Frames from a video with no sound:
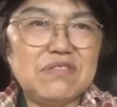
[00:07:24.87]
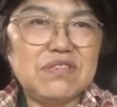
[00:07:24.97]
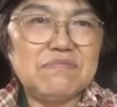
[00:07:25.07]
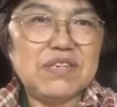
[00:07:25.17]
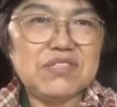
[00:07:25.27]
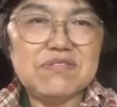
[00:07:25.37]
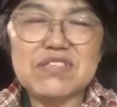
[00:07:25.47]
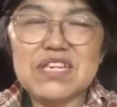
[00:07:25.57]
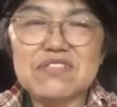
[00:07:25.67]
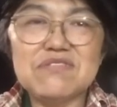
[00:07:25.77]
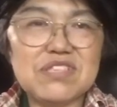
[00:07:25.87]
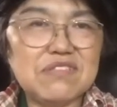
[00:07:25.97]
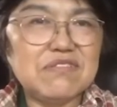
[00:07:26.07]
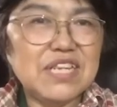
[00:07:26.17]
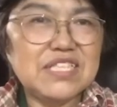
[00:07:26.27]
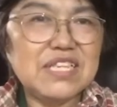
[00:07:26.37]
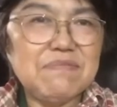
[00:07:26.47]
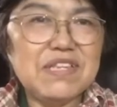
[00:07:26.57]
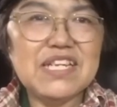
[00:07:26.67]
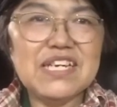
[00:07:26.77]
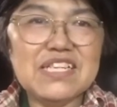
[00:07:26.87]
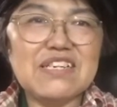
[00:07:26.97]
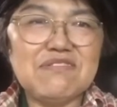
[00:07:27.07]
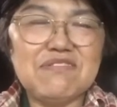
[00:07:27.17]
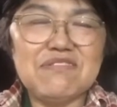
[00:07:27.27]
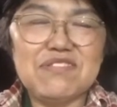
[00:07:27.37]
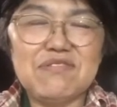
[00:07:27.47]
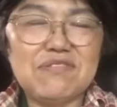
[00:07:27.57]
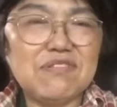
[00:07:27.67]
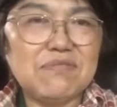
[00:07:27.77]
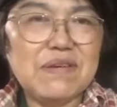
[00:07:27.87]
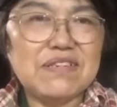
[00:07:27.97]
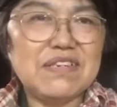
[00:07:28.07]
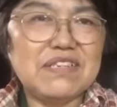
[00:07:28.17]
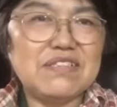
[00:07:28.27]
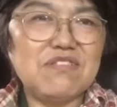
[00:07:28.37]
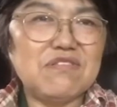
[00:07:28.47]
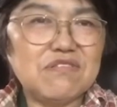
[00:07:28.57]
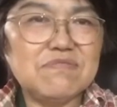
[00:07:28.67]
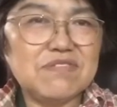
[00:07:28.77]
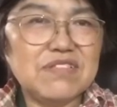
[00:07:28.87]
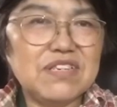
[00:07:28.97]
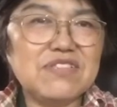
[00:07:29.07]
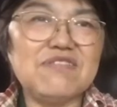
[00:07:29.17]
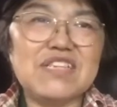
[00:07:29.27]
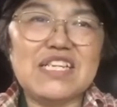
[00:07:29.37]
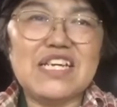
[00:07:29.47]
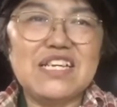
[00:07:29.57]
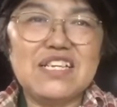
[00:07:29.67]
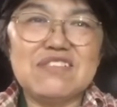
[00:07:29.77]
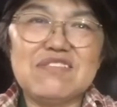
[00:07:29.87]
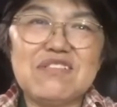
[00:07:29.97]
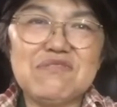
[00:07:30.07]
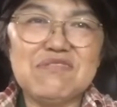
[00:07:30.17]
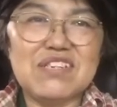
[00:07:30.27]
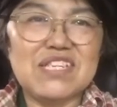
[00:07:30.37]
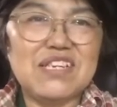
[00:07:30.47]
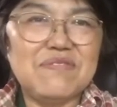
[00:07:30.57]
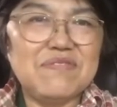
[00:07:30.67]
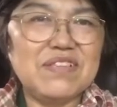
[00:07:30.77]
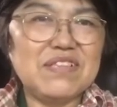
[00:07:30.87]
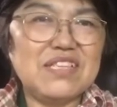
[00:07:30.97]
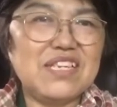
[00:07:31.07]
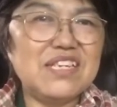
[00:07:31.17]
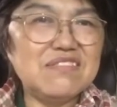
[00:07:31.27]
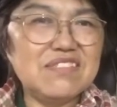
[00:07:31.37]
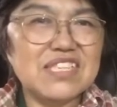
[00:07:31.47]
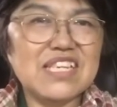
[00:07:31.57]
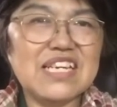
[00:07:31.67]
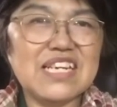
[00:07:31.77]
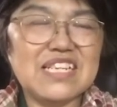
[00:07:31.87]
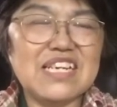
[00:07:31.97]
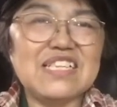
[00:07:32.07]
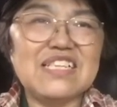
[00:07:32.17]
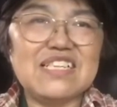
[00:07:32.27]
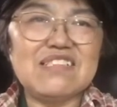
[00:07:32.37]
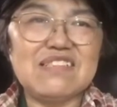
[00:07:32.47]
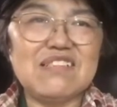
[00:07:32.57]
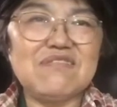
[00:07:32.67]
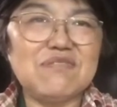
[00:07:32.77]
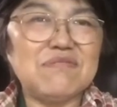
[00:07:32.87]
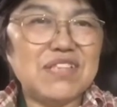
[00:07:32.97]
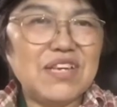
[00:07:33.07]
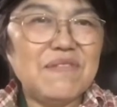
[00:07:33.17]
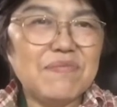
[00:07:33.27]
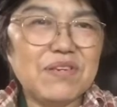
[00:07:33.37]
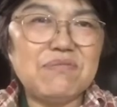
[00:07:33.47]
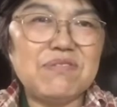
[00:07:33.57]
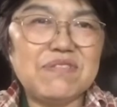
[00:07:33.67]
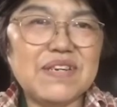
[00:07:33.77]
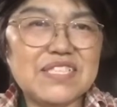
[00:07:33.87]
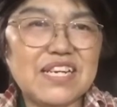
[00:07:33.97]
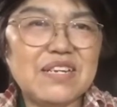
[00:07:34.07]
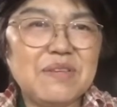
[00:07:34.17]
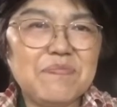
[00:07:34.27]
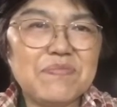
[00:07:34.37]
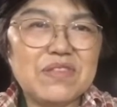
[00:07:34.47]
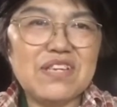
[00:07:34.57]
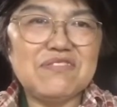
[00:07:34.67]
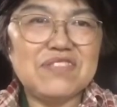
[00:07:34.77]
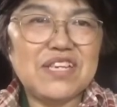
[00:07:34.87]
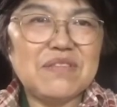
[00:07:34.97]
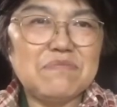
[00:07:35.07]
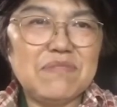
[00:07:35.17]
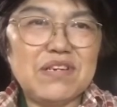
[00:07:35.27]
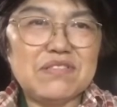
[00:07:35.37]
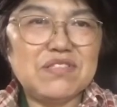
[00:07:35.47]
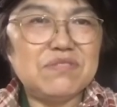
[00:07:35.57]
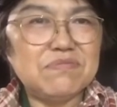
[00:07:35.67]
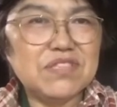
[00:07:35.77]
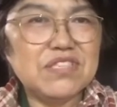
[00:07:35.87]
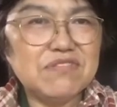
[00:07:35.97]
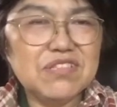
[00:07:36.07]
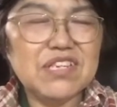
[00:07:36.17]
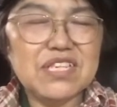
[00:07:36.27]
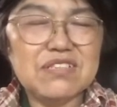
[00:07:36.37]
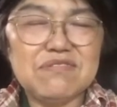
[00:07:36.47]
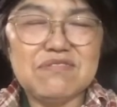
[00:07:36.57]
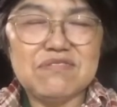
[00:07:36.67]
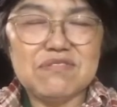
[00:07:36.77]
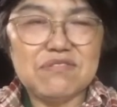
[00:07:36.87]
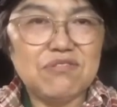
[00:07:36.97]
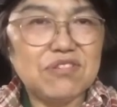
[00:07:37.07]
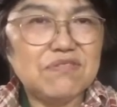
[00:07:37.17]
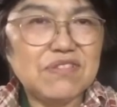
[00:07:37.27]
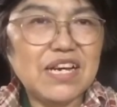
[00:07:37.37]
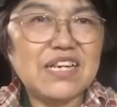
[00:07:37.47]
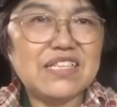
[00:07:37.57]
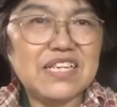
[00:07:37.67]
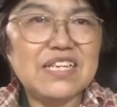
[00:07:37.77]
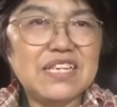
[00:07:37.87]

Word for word: まあ、そういった勇気を出してみんながねこう喜べ喜ぶようなねそんなことがねできるんじゃないかななんてそんなこともね思いましたなのでね、まあ、自分にとってはねその声をかけて